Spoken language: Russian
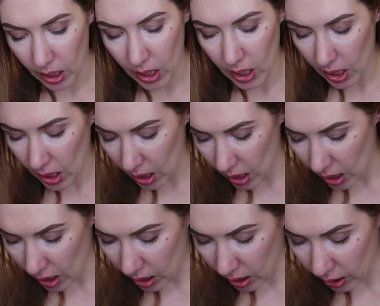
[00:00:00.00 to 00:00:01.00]
И
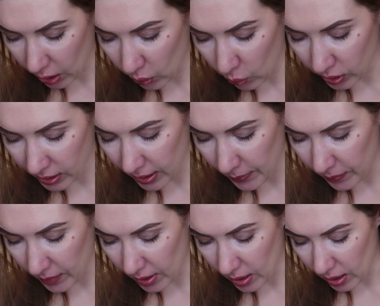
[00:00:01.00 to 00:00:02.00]
Хьюксли
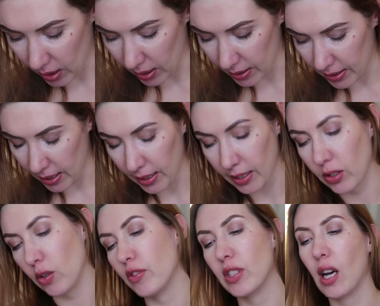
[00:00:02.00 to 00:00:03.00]
а, а,
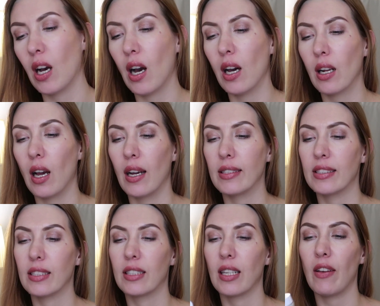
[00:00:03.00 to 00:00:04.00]
Secret of Sahara
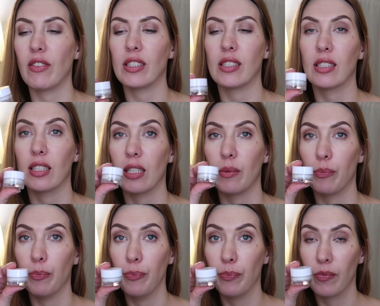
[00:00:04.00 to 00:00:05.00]
Anti-Gravity
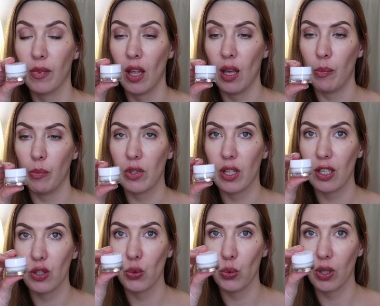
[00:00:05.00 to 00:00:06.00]
Cream.
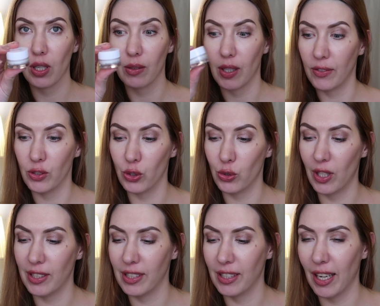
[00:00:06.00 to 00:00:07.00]
Миниатюрка. А все, что
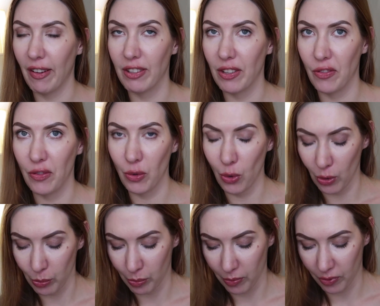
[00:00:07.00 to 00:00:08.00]
антигравити
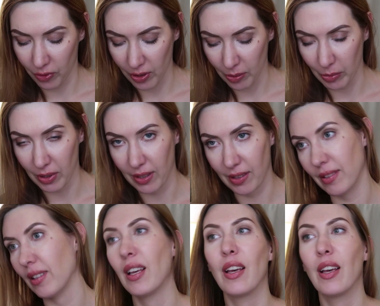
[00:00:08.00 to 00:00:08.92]
фирм, фирмен,